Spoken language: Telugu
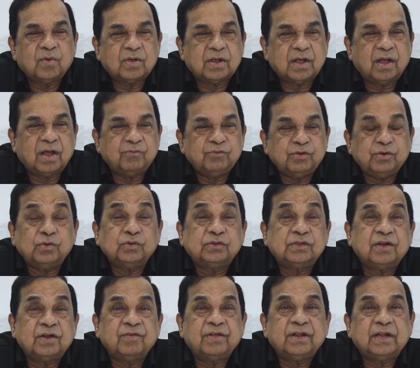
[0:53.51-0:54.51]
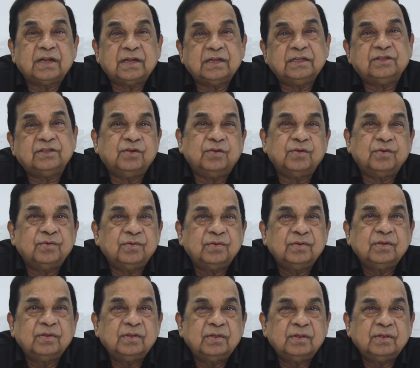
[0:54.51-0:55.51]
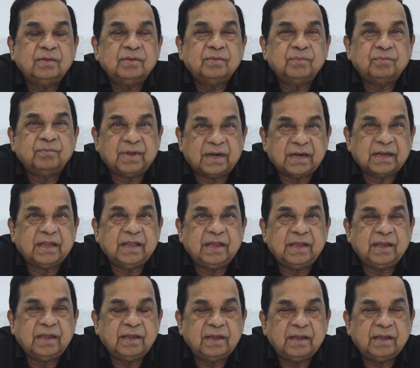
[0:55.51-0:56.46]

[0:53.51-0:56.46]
ఒక వినూత్నమైన రీతిలో మనకి